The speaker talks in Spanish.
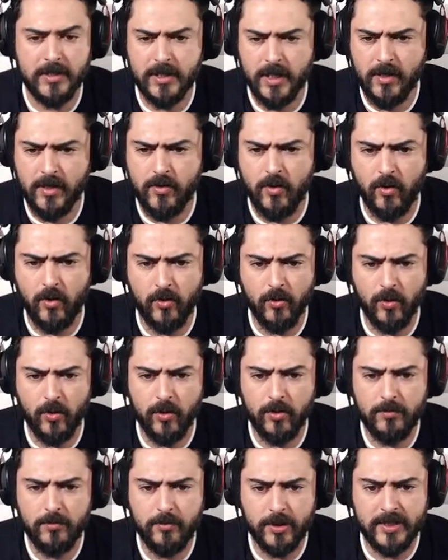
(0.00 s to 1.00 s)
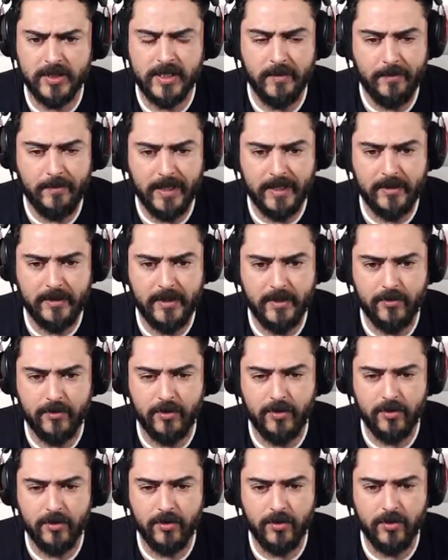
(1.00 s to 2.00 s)
Así que cojonudo, por esa parte
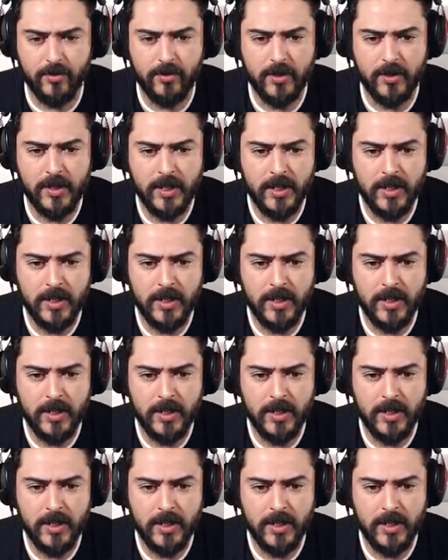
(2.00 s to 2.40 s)
cojonudo